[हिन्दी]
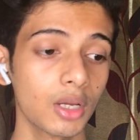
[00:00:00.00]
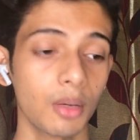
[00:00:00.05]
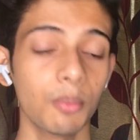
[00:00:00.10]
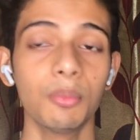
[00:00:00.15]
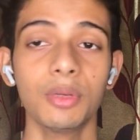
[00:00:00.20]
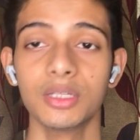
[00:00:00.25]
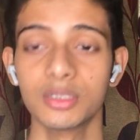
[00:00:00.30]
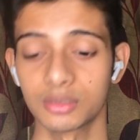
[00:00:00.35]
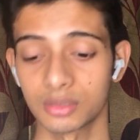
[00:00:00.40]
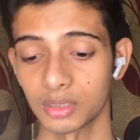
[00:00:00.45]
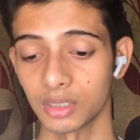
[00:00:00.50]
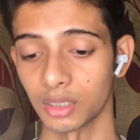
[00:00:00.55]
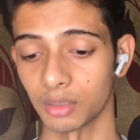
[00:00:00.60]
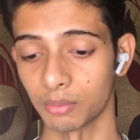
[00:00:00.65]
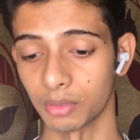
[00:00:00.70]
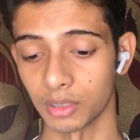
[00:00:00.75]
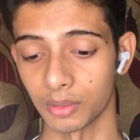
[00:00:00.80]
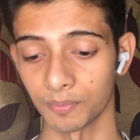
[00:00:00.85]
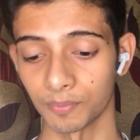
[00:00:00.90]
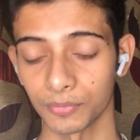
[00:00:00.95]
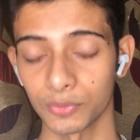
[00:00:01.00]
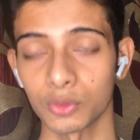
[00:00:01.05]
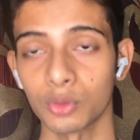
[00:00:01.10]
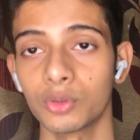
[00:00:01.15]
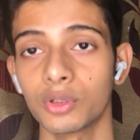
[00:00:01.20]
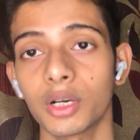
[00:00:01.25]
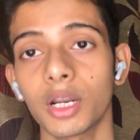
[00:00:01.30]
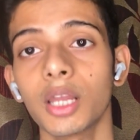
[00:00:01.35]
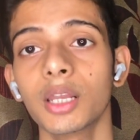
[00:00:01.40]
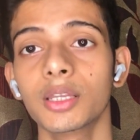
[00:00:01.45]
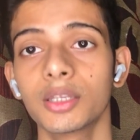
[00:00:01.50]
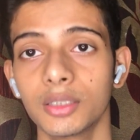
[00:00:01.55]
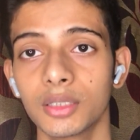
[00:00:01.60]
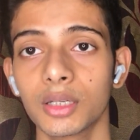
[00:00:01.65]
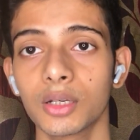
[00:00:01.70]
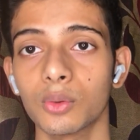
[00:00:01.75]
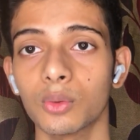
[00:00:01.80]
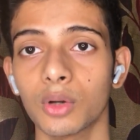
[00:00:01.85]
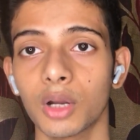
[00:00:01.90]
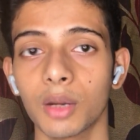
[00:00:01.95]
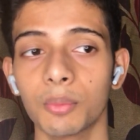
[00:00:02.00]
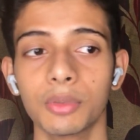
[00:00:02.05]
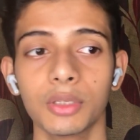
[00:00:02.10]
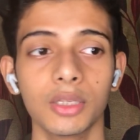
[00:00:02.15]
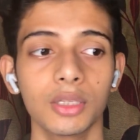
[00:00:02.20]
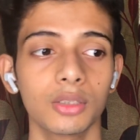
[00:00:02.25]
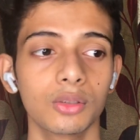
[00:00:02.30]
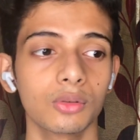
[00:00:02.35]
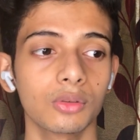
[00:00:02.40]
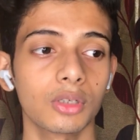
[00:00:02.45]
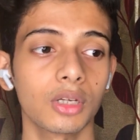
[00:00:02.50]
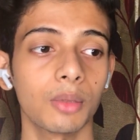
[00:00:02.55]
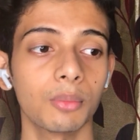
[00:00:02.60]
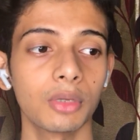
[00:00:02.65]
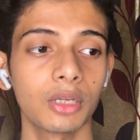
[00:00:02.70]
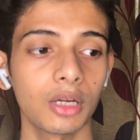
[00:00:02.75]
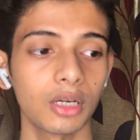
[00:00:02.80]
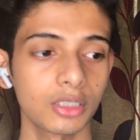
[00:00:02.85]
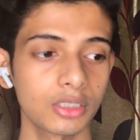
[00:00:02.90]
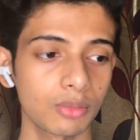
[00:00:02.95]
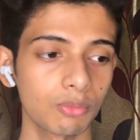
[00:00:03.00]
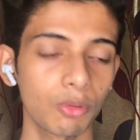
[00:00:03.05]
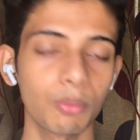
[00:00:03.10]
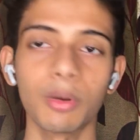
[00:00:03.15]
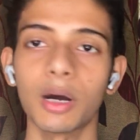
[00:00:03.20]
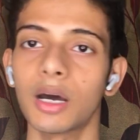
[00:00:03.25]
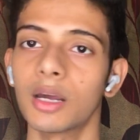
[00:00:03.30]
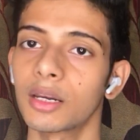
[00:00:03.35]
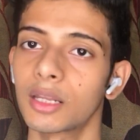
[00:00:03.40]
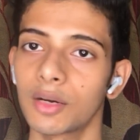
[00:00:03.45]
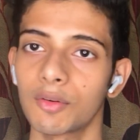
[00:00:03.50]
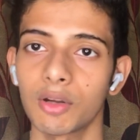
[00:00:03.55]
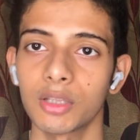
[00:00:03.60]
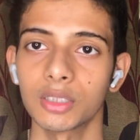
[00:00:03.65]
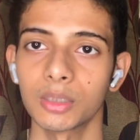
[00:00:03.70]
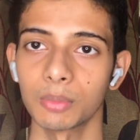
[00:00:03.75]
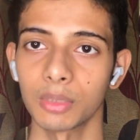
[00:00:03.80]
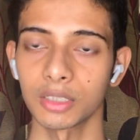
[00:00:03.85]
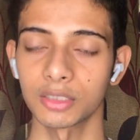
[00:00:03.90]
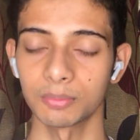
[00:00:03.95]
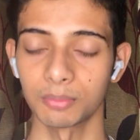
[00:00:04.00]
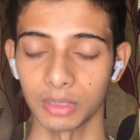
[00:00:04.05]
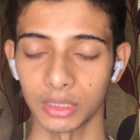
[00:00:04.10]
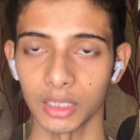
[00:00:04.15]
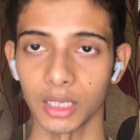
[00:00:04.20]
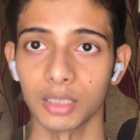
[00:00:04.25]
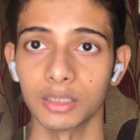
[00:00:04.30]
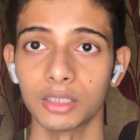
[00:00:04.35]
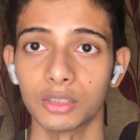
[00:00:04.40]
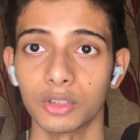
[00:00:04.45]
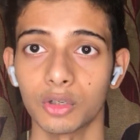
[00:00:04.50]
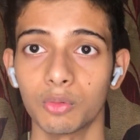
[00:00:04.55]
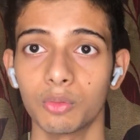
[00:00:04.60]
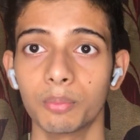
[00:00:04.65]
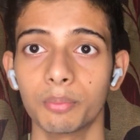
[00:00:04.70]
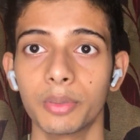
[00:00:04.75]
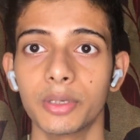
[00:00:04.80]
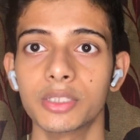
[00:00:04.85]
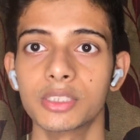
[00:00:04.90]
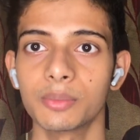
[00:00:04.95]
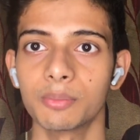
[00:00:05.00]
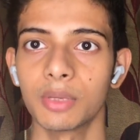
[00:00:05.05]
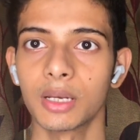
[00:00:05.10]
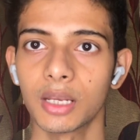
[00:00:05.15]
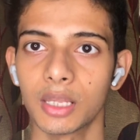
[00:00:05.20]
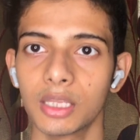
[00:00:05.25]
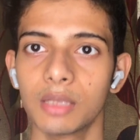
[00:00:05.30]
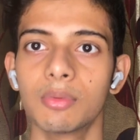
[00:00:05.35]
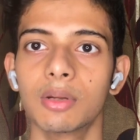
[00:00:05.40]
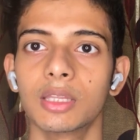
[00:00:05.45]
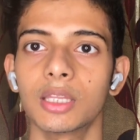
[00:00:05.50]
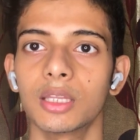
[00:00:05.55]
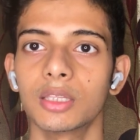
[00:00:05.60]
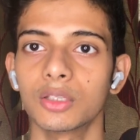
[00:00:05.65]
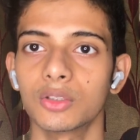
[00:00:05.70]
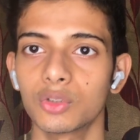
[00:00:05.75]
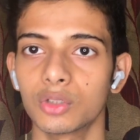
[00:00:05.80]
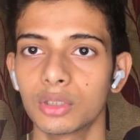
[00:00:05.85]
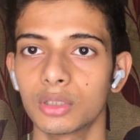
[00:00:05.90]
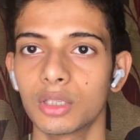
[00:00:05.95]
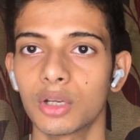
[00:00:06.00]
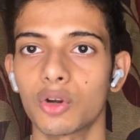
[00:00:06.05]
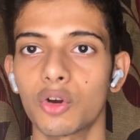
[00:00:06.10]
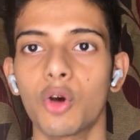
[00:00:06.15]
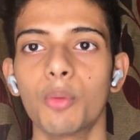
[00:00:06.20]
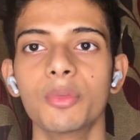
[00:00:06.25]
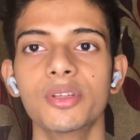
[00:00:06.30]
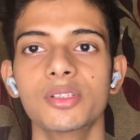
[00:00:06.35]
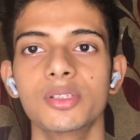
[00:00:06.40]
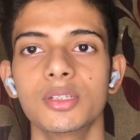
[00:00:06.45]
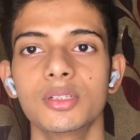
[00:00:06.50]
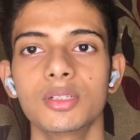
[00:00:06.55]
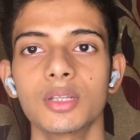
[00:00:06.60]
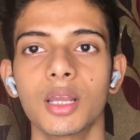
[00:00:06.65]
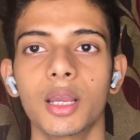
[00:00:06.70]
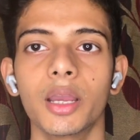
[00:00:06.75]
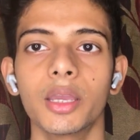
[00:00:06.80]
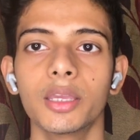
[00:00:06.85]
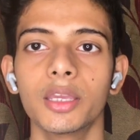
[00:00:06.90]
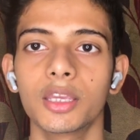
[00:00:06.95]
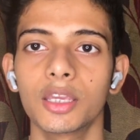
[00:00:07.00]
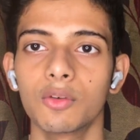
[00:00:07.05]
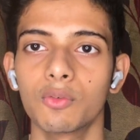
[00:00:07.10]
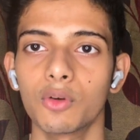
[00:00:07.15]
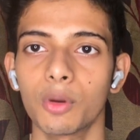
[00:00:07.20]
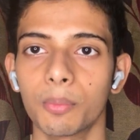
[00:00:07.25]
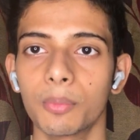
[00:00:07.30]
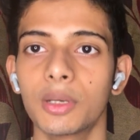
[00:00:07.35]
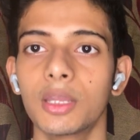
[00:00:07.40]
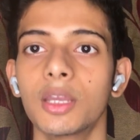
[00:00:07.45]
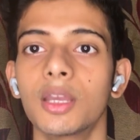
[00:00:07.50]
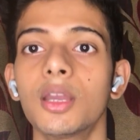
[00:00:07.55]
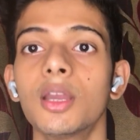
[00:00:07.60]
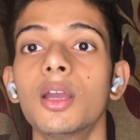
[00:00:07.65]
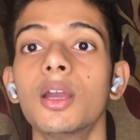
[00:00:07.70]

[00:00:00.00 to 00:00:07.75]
बेस्ड क्लब है तो ट्रायल किधर होगा अभी ये तो कभी कभार जब वो बाहर करवाते मैं बता देता हूँ पर जब मैं नहीं बताता तो इतना कॉमन सेंस लगाइए कि वो अपने